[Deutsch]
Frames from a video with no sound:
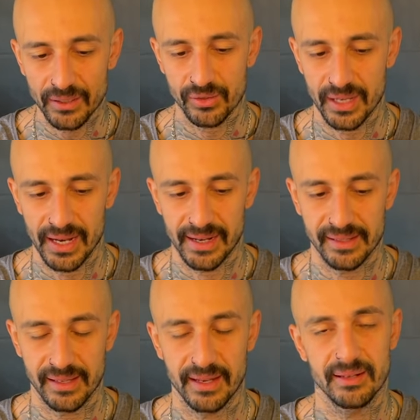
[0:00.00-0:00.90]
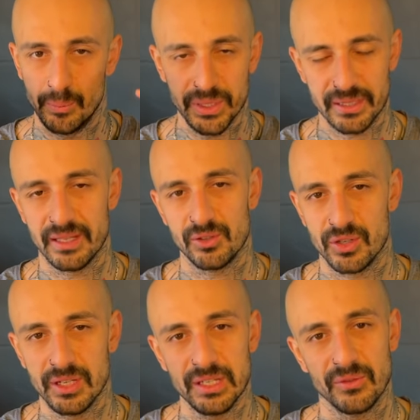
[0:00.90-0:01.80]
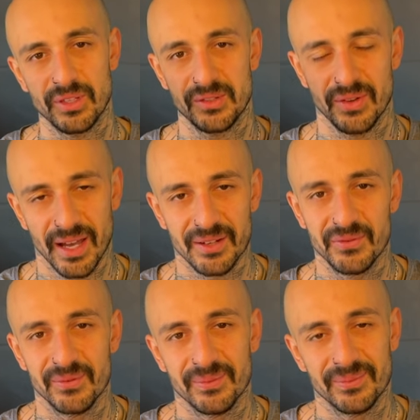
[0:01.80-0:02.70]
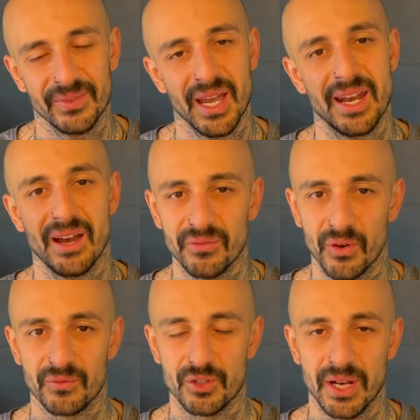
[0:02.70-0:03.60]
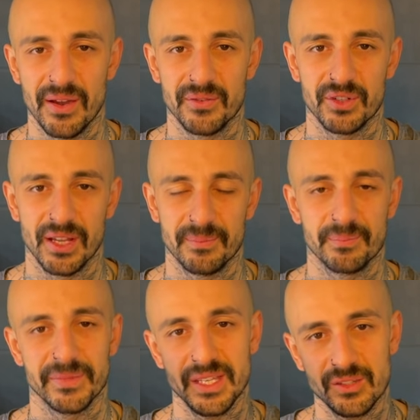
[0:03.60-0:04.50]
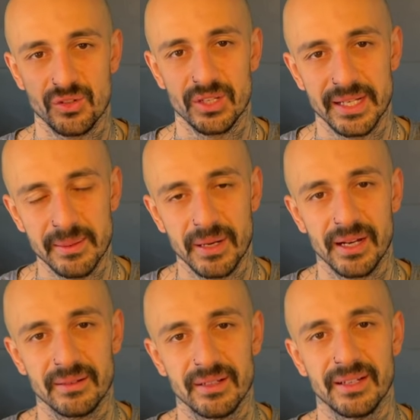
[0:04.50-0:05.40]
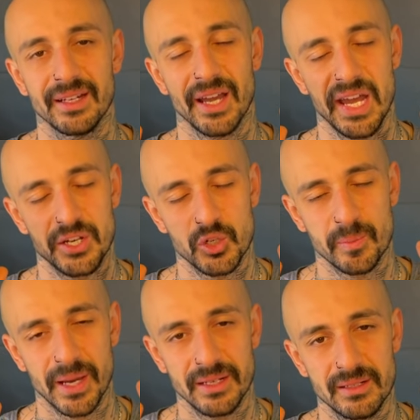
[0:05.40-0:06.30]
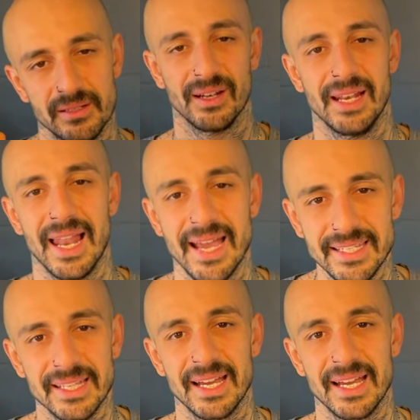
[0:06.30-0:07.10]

auseinander sein. Bitte setzt euch nicht auf das Fahrrad wie ein Affe auf den Schleifstein. Setzt euch lieber entspannt, leicht